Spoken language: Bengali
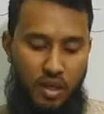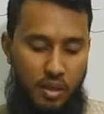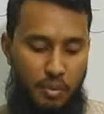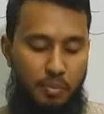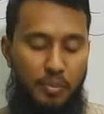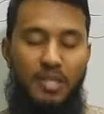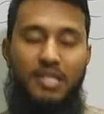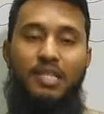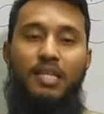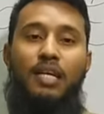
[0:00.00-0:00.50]

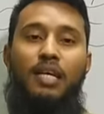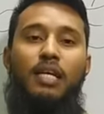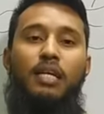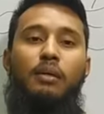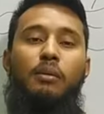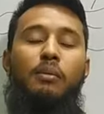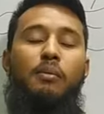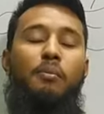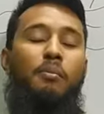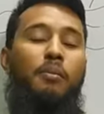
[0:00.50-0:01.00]
বেসিক্যালি
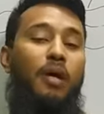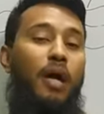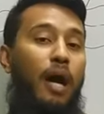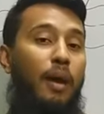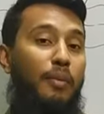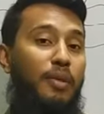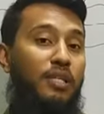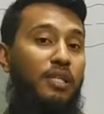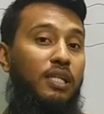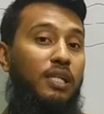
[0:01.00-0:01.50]

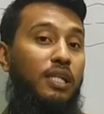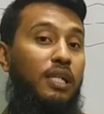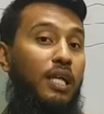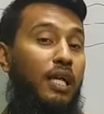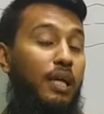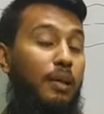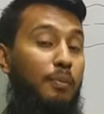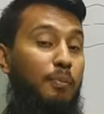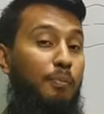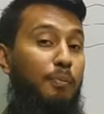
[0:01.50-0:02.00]
আমাদের
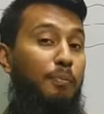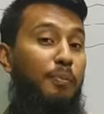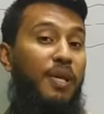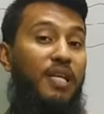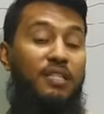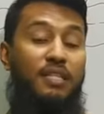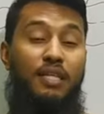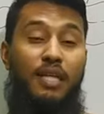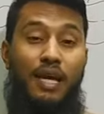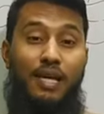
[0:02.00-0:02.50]

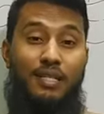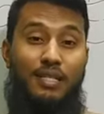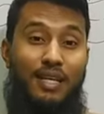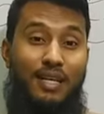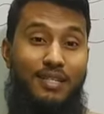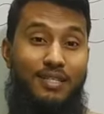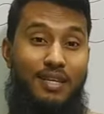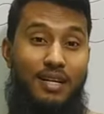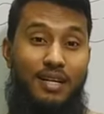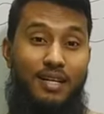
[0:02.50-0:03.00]
বেসিক একটা
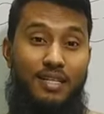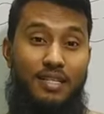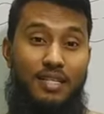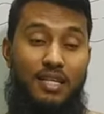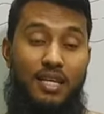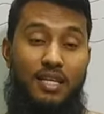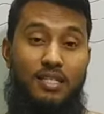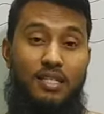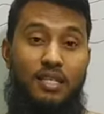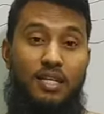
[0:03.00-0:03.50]
স্ট্র্যাটেজি
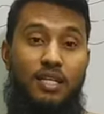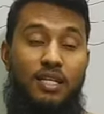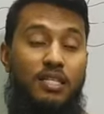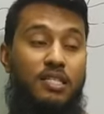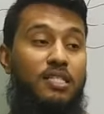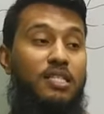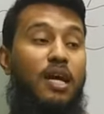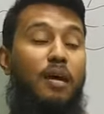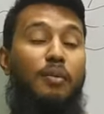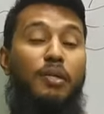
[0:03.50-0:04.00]
আছে
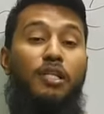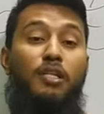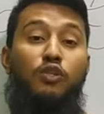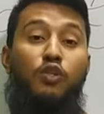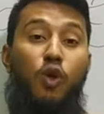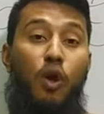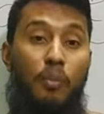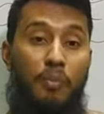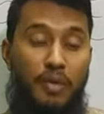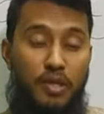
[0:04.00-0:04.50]
যে আমাদের
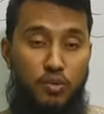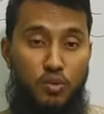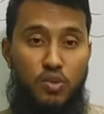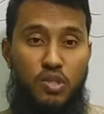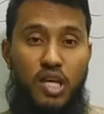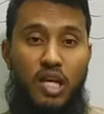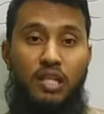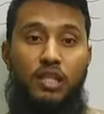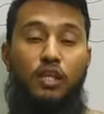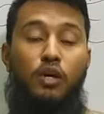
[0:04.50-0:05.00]
সব কিছু
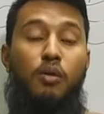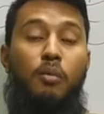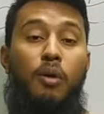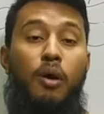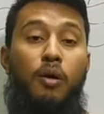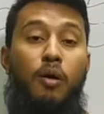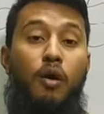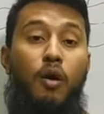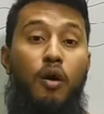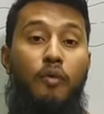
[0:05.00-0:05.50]
জানতে হবে
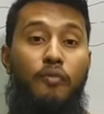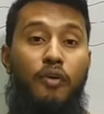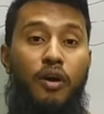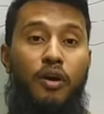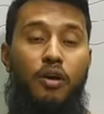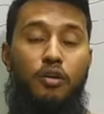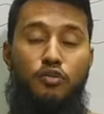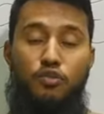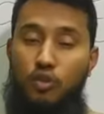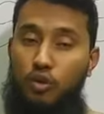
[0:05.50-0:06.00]

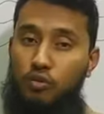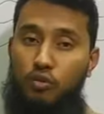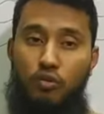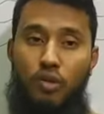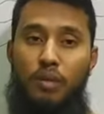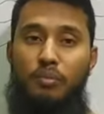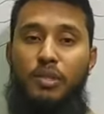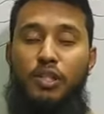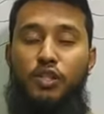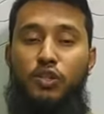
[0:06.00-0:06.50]
ওভারঅল
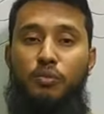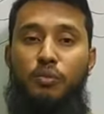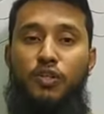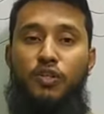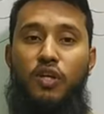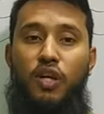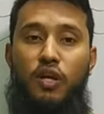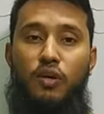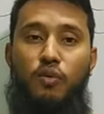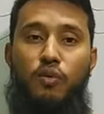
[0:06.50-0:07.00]
যতগুলো
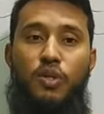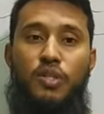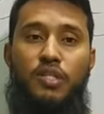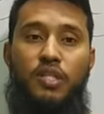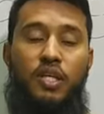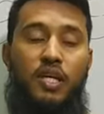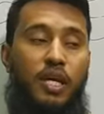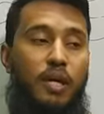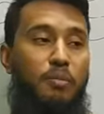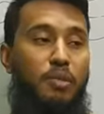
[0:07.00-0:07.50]
বিশ্ববিদ্যালয় রয়েছে
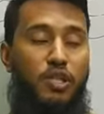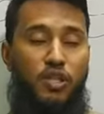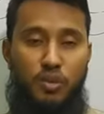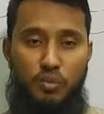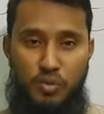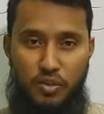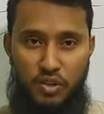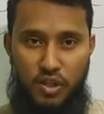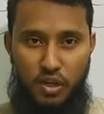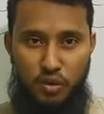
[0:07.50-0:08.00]
এই
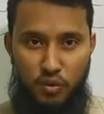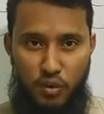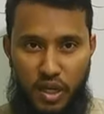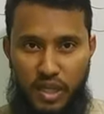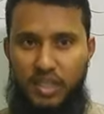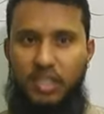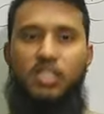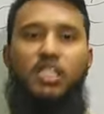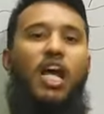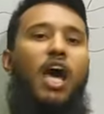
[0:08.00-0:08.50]
বিশ্ববিদ্যালয়গুলো
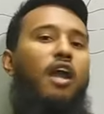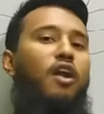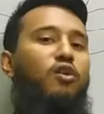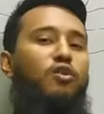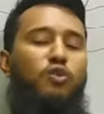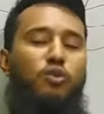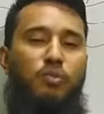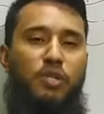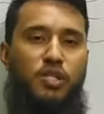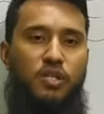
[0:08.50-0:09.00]
একটা সারাংশ
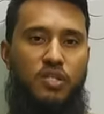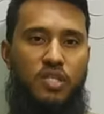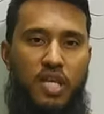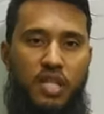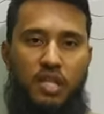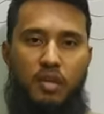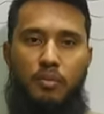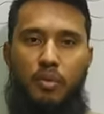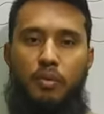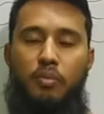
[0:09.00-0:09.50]
বিষয়ে
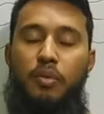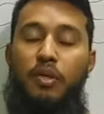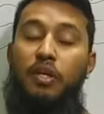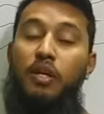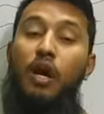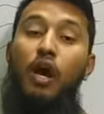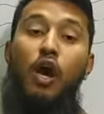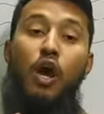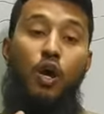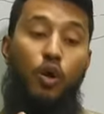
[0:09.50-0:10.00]
জানতে পারবেন
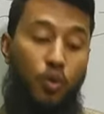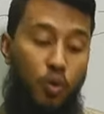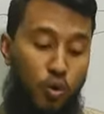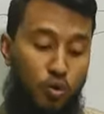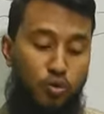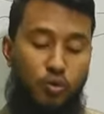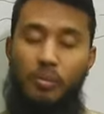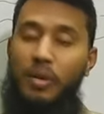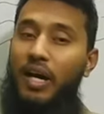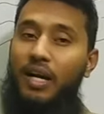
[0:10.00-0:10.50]
কত
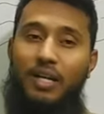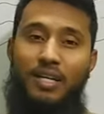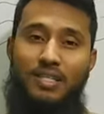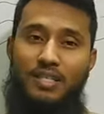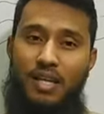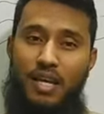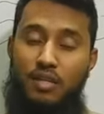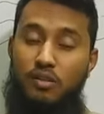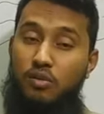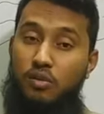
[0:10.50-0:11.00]
মার্কে
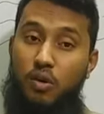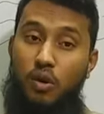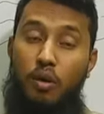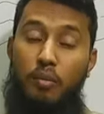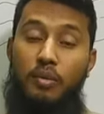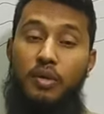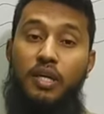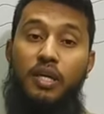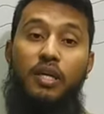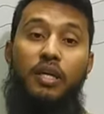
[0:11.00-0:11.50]
চান্স
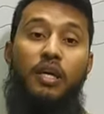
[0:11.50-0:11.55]
হবে